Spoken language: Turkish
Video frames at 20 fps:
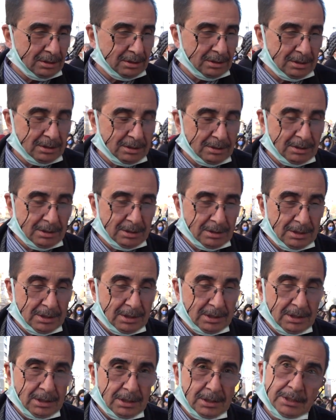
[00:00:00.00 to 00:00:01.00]
daha mı iyiydi
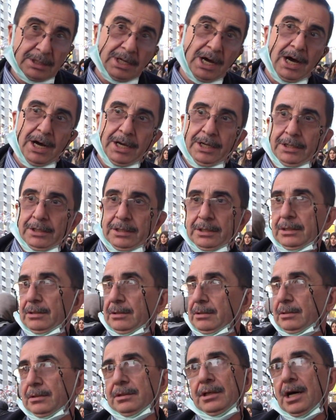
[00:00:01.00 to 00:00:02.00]
sizce şimdi Daha özel? iyiydi.
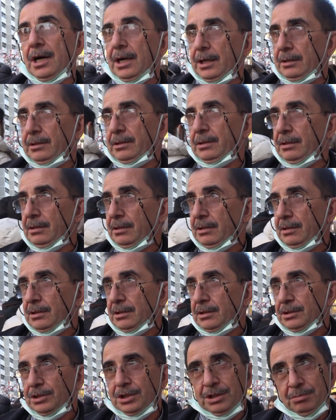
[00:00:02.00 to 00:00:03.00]
Daha iyiydi.
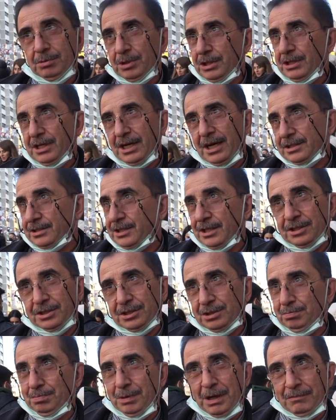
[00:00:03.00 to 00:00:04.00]
Şimdi
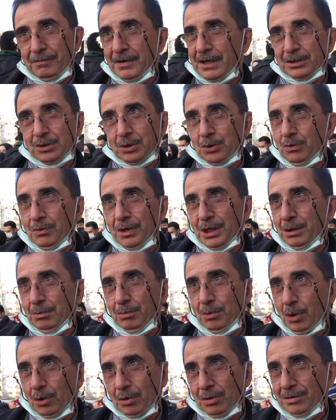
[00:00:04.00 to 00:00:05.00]
derseniz pek fazla
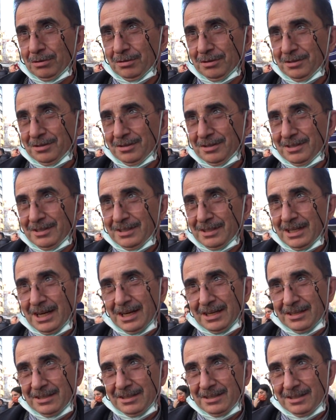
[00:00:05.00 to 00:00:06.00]
güvenim yok.
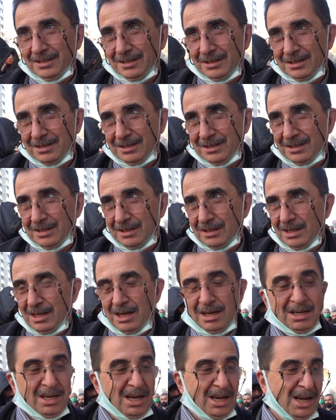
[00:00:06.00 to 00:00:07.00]
Güveniniz yok ama yine
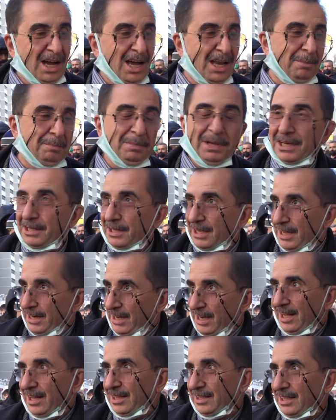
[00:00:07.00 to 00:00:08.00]
deniyorsun. Hani bir tane
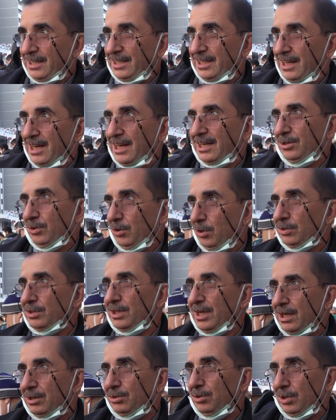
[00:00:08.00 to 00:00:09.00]
al dediler de
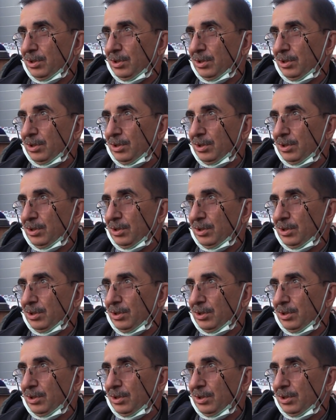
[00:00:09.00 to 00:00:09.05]
ondan